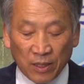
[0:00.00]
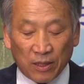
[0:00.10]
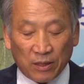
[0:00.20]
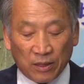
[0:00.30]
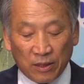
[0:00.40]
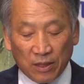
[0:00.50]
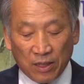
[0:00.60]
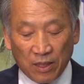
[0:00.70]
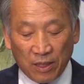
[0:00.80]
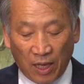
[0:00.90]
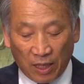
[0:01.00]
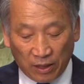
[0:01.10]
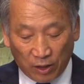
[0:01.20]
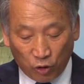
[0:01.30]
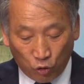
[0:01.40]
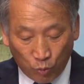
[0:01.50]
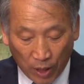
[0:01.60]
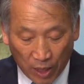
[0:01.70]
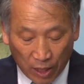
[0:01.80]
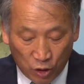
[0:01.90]
이는 양떼를
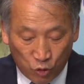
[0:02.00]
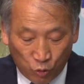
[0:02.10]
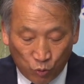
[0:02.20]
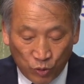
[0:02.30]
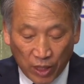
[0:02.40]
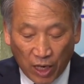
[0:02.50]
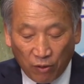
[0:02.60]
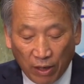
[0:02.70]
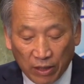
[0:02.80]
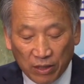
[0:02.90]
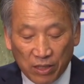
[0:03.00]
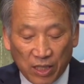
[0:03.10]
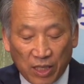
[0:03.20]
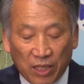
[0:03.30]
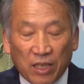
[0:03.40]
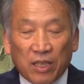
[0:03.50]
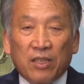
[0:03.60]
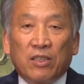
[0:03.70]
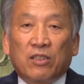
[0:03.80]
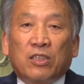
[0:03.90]
구박하는 중재라고 하는 것이
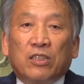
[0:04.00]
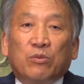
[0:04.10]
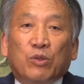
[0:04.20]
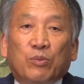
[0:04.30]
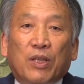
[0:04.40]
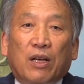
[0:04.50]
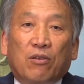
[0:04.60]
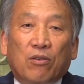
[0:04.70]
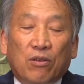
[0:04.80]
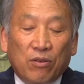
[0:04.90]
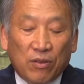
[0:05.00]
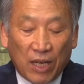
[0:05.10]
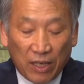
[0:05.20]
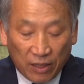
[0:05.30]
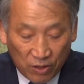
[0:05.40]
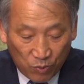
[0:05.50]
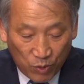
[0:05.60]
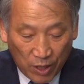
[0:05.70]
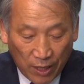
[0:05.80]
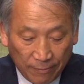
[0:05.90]
틀림없다고
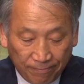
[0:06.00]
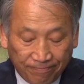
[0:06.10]
하겠습니다.